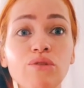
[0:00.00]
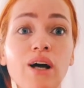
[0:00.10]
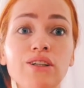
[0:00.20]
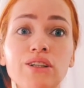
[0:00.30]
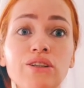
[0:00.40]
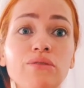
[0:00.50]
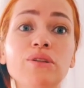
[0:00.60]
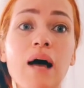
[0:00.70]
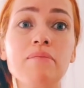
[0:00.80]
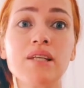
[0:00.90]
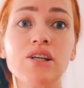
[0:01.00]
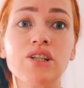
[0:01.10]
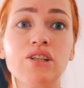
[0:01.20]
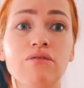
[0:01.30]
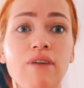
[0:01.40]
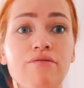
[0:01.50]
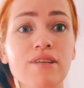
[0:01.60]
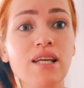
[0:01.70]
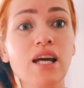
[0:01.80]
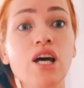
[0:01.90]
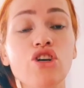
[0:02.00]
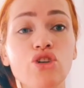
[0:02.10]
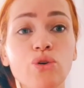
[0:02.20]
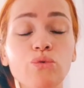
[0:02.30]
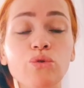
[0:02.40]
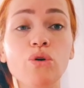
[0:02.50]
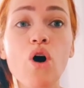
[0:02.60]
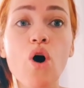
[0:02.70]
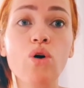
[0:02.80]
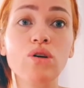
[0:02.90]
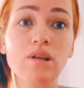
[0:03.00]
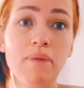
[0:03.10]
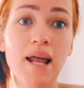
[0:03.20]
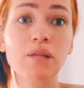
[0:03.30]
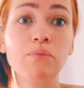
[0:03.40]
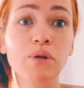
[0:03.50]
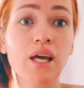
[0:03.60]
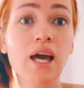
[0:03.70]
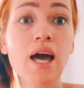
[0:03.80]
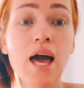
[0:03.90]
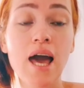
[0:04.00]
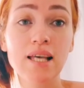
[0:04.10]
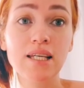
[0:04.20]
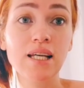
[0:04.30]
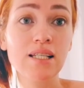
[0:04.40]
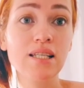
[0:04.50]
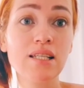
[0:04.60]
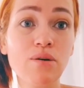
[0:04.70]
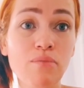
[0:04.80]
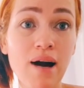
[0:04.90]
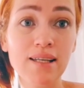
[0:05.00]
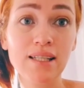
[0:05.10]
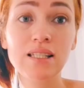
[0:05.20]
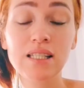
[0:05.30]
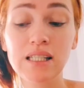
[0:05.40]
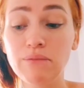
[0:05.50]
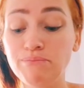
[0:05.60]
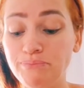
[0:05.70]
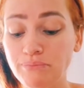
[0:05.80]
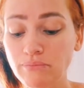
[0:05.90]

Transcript: a gente não sabe se a gente vai fazer junto ou separado, porque as crianças são mais assim.